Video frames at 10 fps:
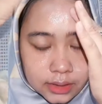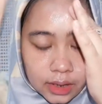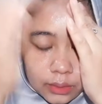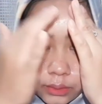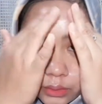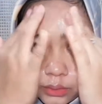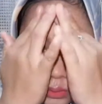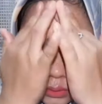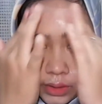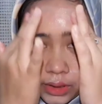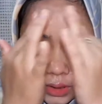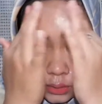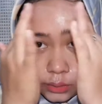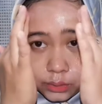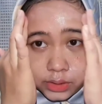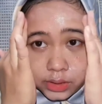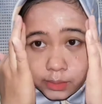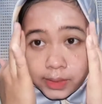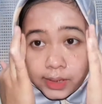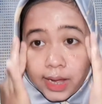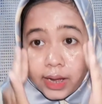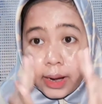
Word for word: aku tudungnya tuh jilbabnya nggak